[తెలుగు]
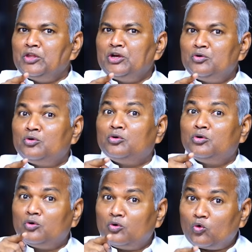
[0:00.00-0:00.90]
నిన్ను
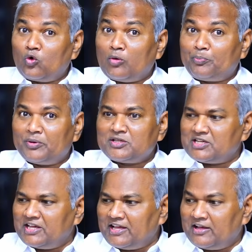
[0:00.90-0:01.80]
గొప్ప
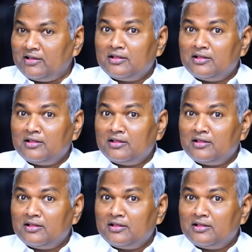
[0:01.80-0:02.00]
చేయ